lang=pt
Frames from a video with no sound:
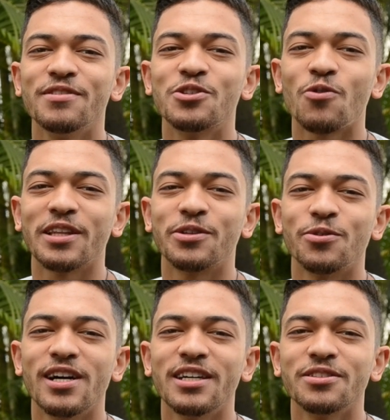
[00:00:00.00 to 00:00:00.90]
24
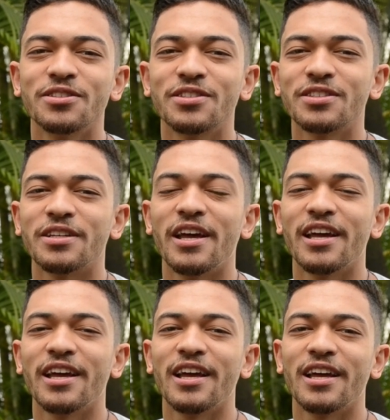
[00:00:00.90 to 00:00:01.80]
anos,
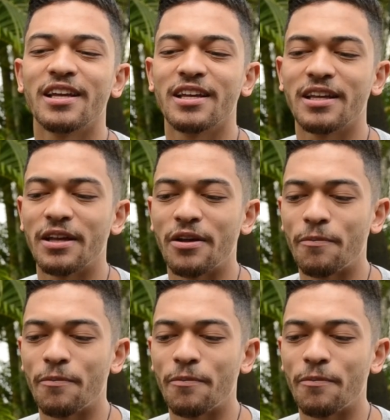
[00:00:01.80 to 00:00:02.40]
é...